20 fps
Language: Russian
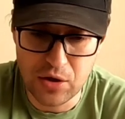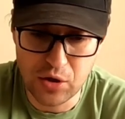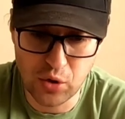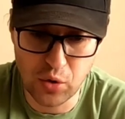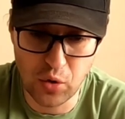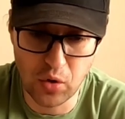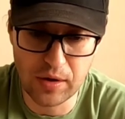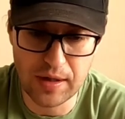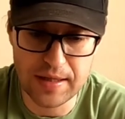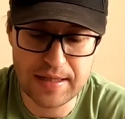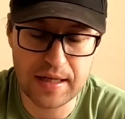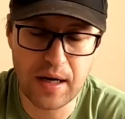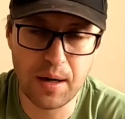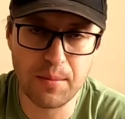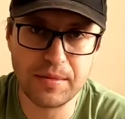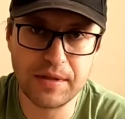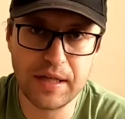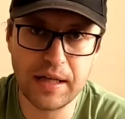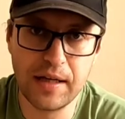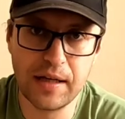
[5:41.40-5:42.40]
что на
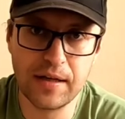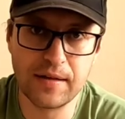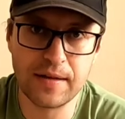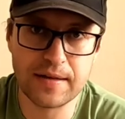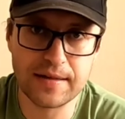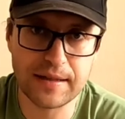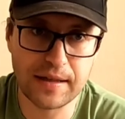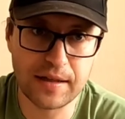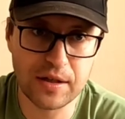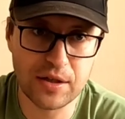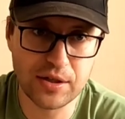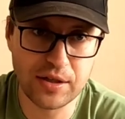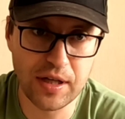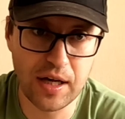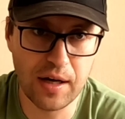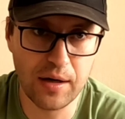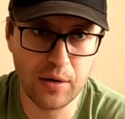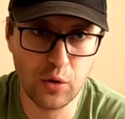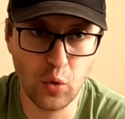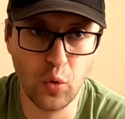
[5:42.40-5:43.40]
самом деле
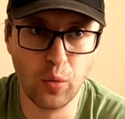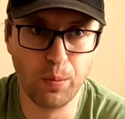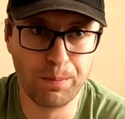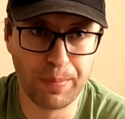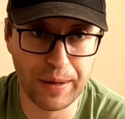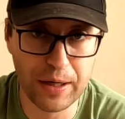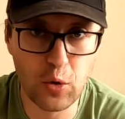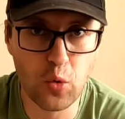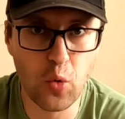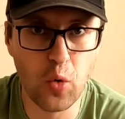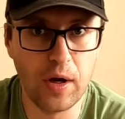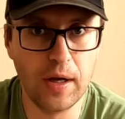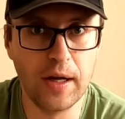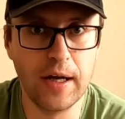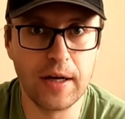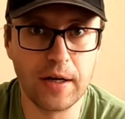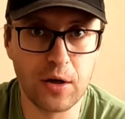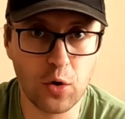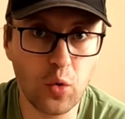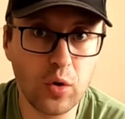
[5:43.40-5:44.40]
достаточно ну, прикольно и